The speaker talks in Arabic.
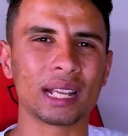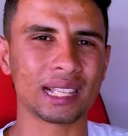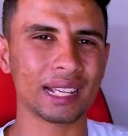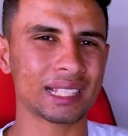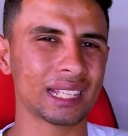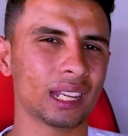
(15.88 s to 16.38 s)

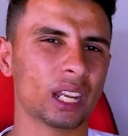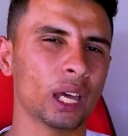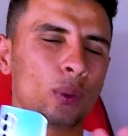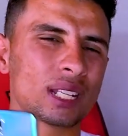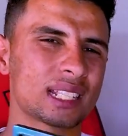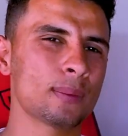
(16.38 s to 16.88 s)
الاساسي اللي
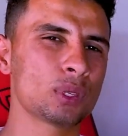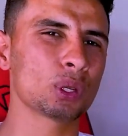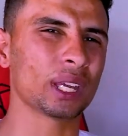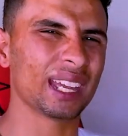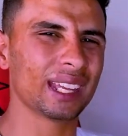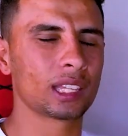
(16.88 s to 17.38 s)
هو
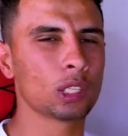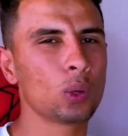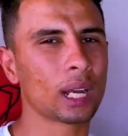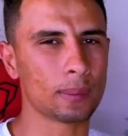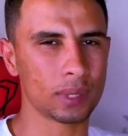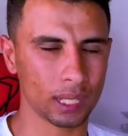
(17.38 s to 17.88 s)
السامسونج
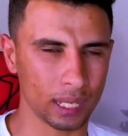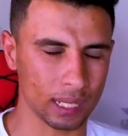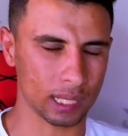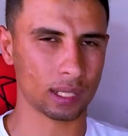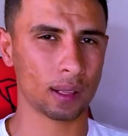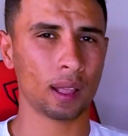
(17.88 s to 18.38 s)
A52
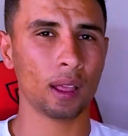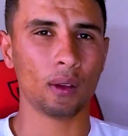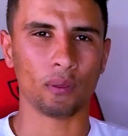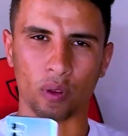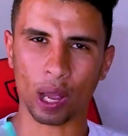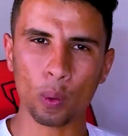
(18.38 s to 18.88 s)
اس
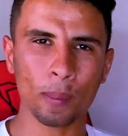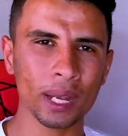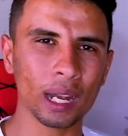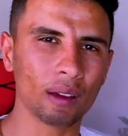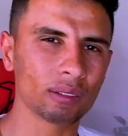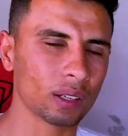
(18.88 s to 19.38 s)
فهو
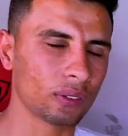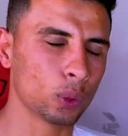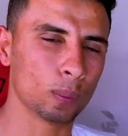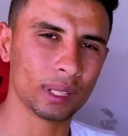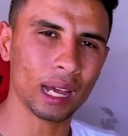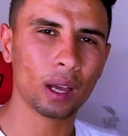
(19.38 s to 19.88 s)
مين الافضل
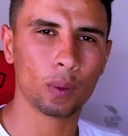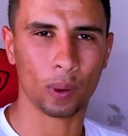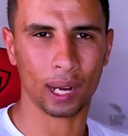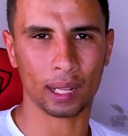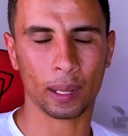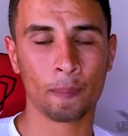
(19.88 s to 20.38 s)
فيهم ده
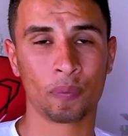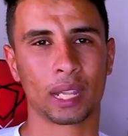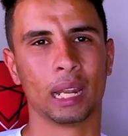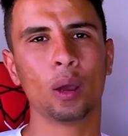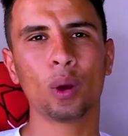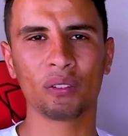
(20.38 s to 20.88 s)
ولا ده
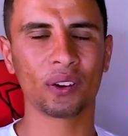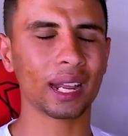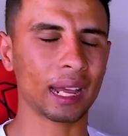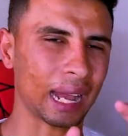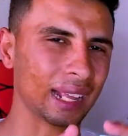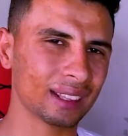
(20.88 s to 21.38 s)
اللي هو
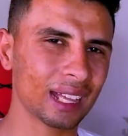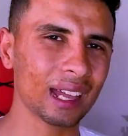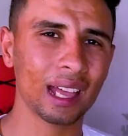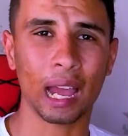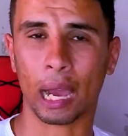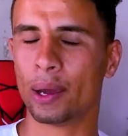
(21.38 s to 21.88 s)
الفرق عن
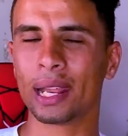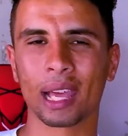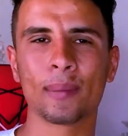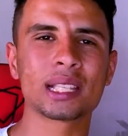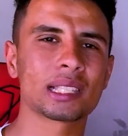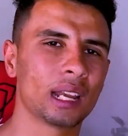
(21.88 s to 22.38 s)
ده حوالي
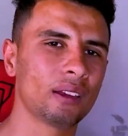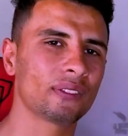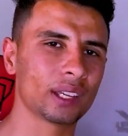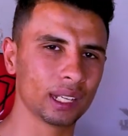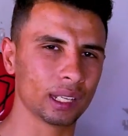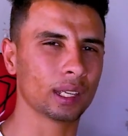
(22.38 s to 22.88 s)
5000
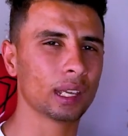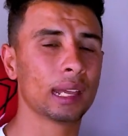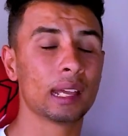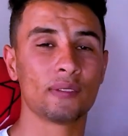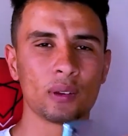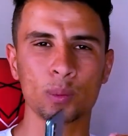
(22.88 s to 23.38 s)
جنيه
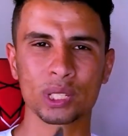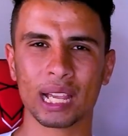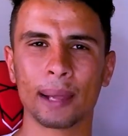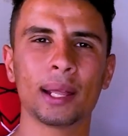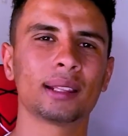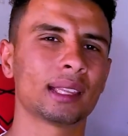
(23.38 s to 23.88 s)
في
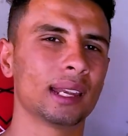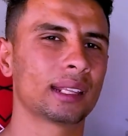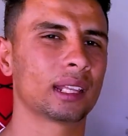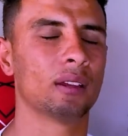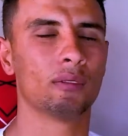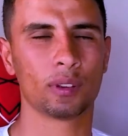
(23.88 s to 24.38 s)
المستعمل
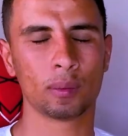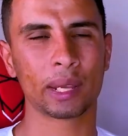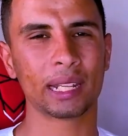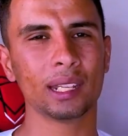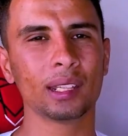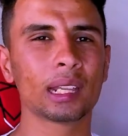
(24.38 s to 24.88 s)
3 في
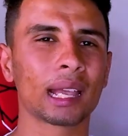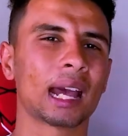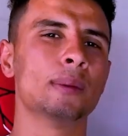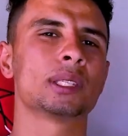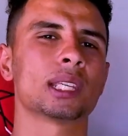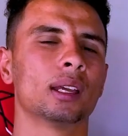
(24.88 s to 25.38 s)
الجديد
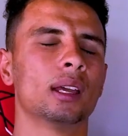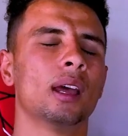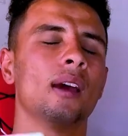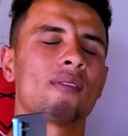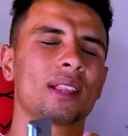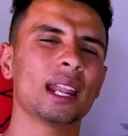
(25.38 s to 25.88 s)
5
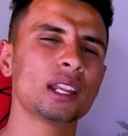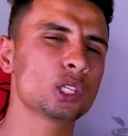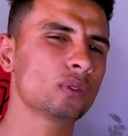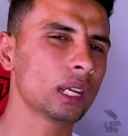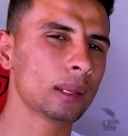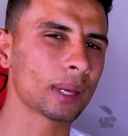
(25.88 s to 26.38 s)
تعال
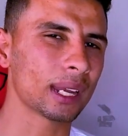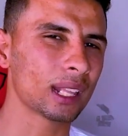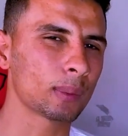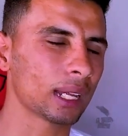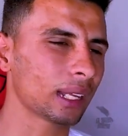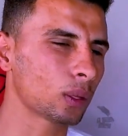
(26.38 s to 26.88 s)
نشوف
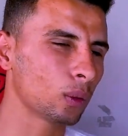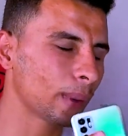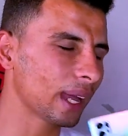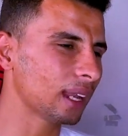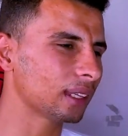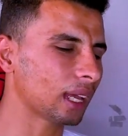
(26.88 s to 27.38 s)
الامكانيات بتاعت
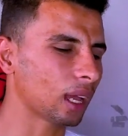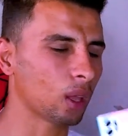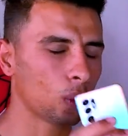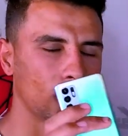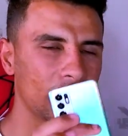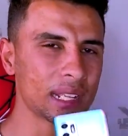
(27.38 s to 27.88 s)
الموبايل
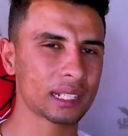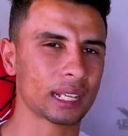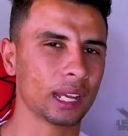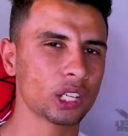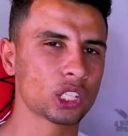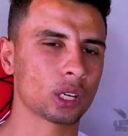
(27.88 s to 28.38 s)
ده
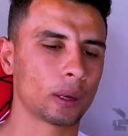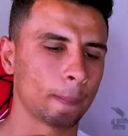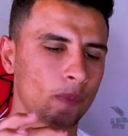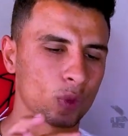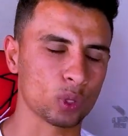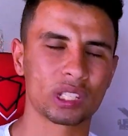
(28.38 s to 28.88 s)
ولسه
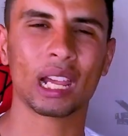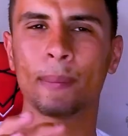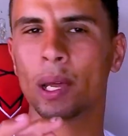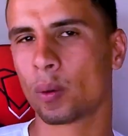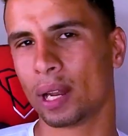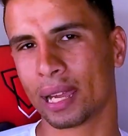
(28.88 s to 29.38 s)
هيشرب
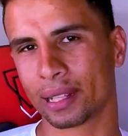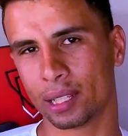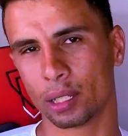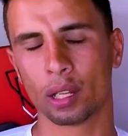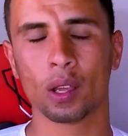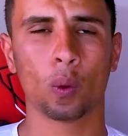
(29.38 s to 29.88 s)
مستعمل ولا
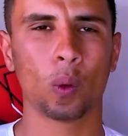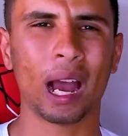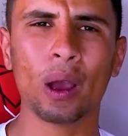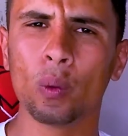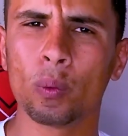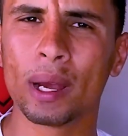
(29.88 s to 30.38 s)
جديد
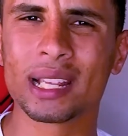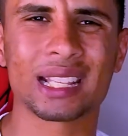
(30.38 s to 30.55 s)
او ما